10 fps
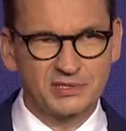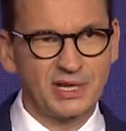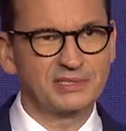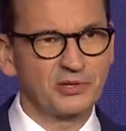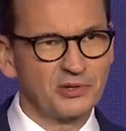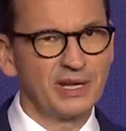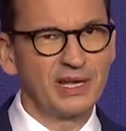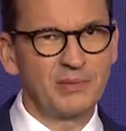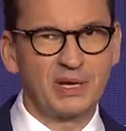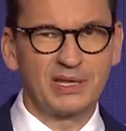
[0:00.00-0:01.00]
coraz to
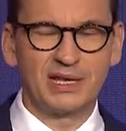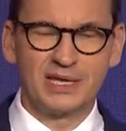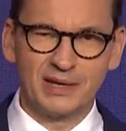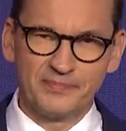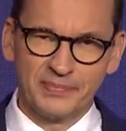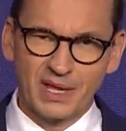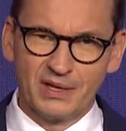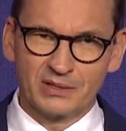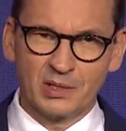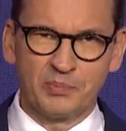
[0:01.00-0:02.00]
kolejne badania,
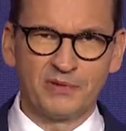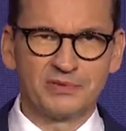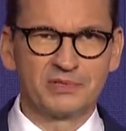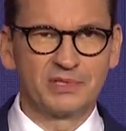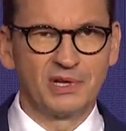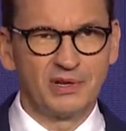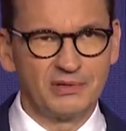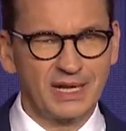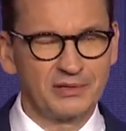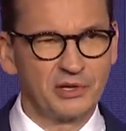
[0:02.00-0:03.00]
to powód
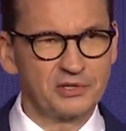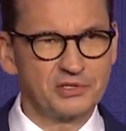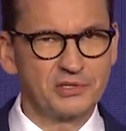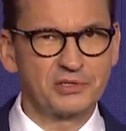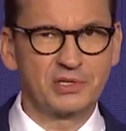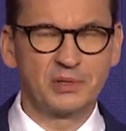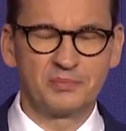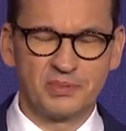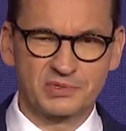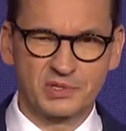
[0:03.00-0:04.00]
do radości, czy, te,
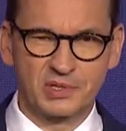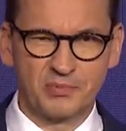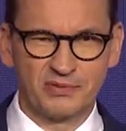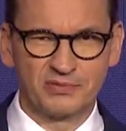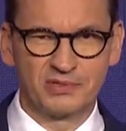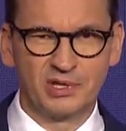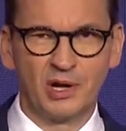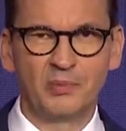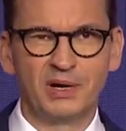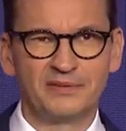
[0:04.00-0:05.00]
czy to powód do
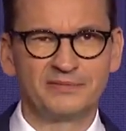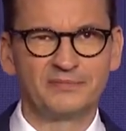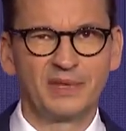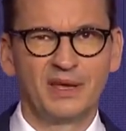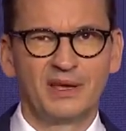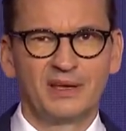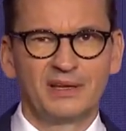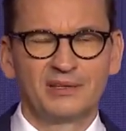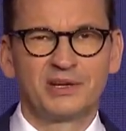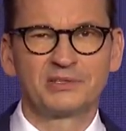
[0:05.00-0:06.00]
obaw.
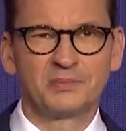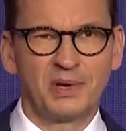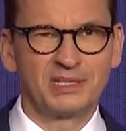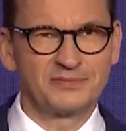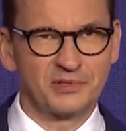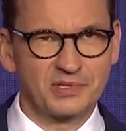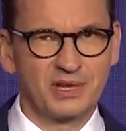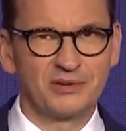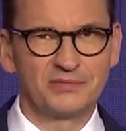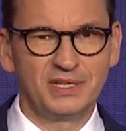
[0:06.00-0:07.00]
Drodzy Państwo,
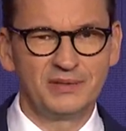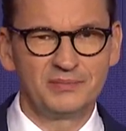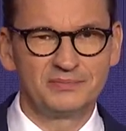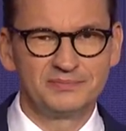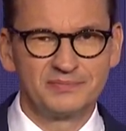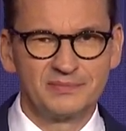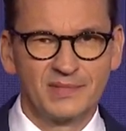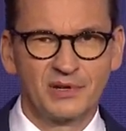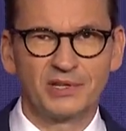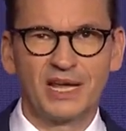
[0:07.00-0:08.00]
szanowni
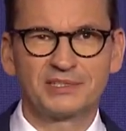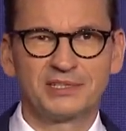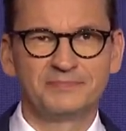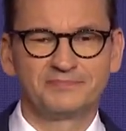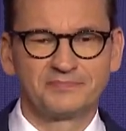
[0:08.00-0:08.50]
rodacy,